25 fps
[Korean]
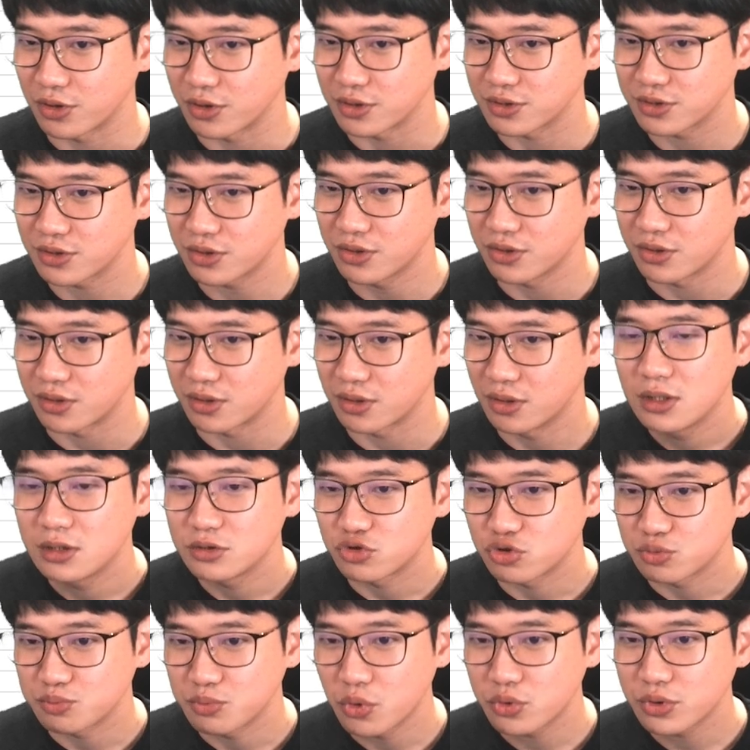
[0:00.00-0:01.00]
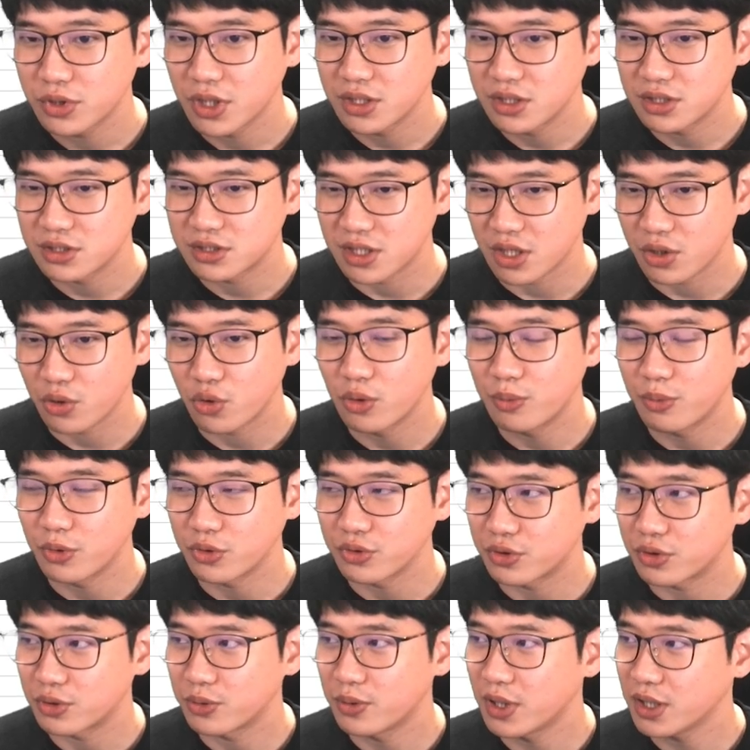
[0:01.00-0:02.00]
열에서 중복되는
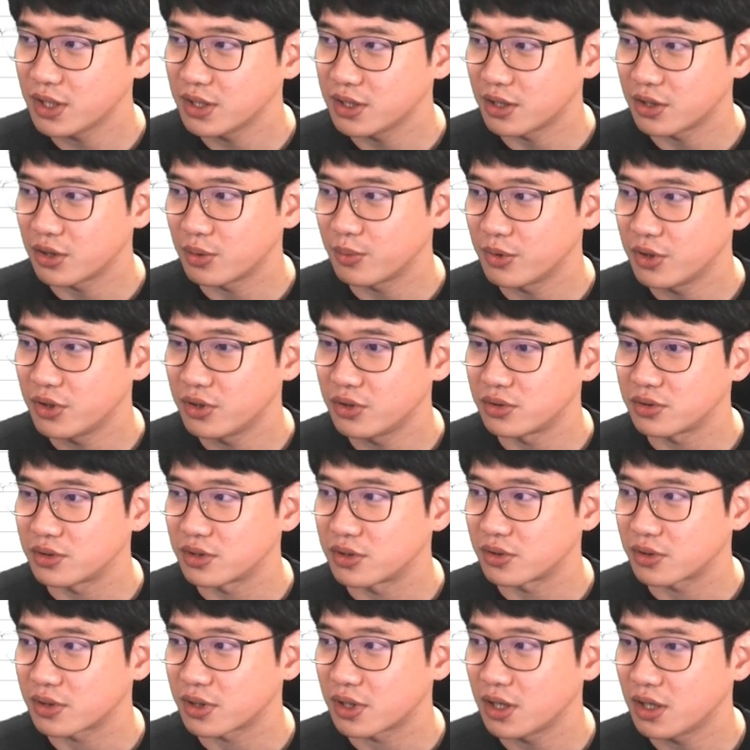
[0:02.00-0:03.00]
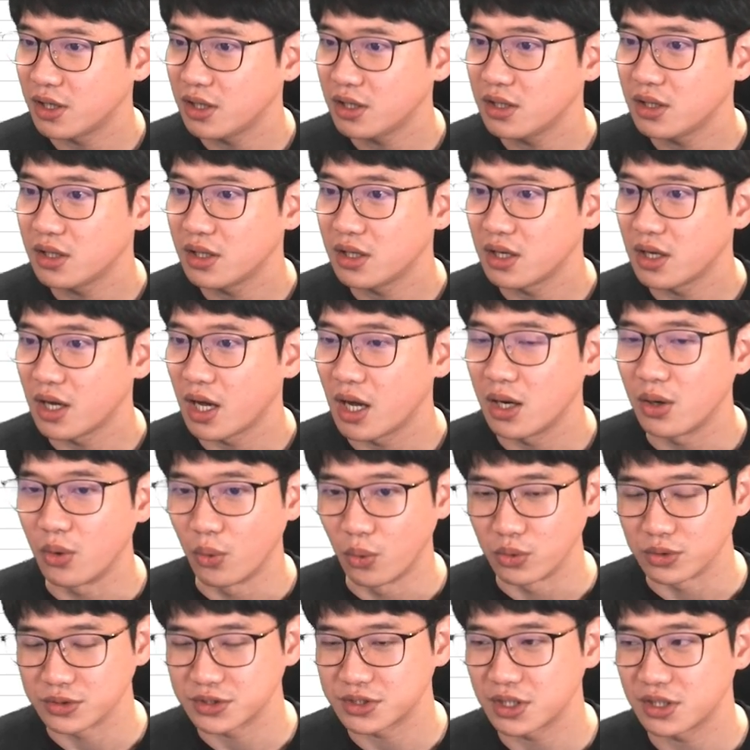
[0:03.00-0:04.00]
재고번호를 확인하려면 이렇게
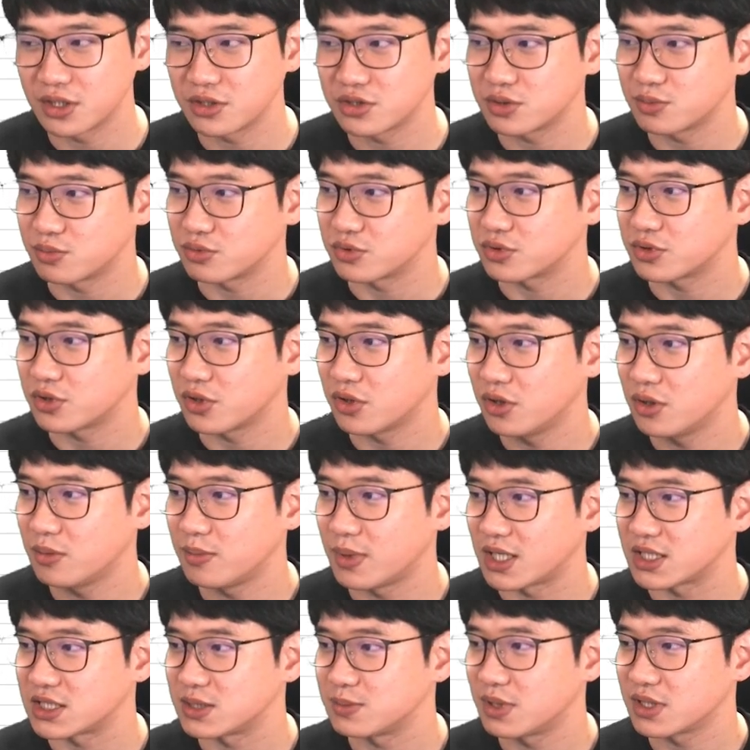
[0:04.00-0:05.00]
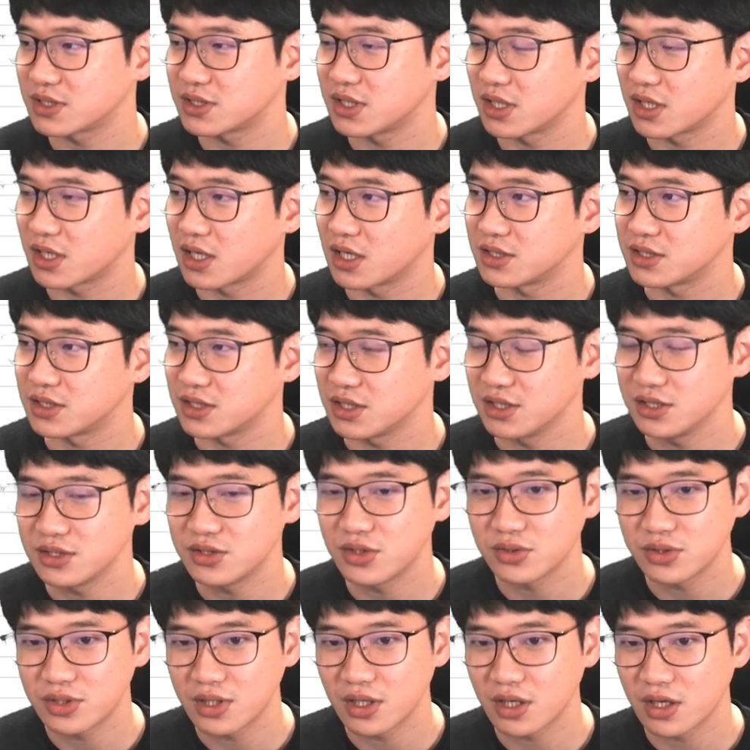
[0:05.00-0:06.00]
L5셀에서부터 마지막 셀까지
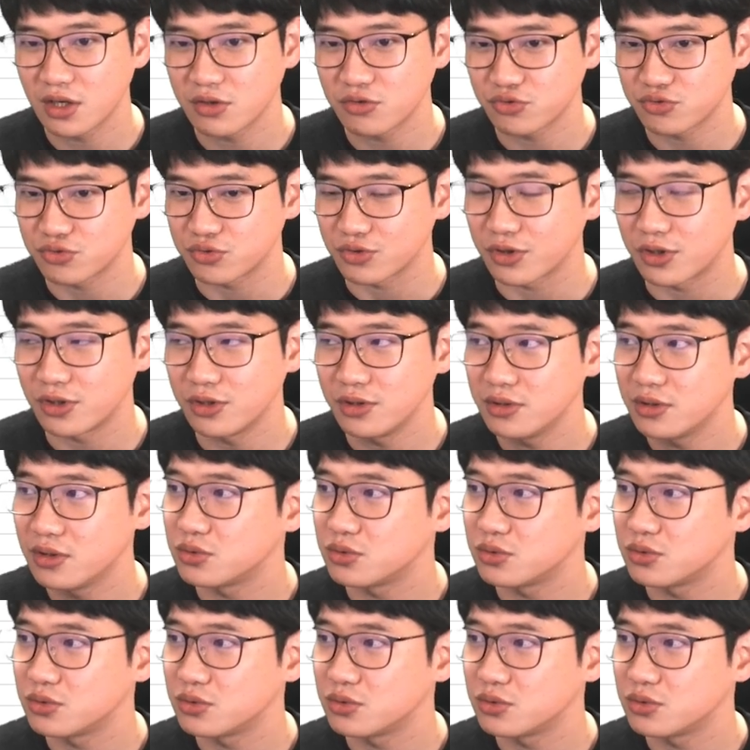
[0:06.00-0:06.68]
선택해주고요.